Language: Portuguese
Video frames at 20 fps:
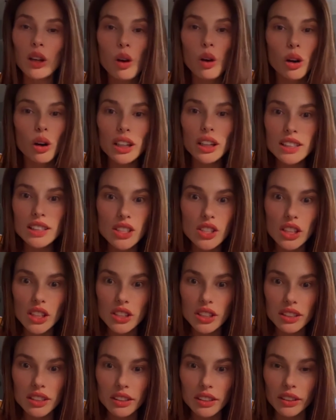coisa,
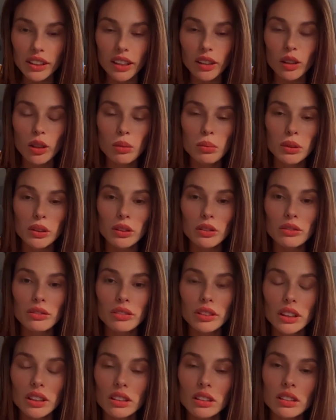gente, que saiu na Globo, eu não
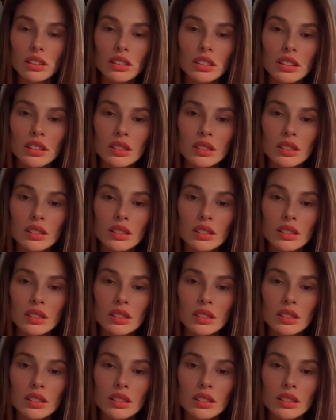vi.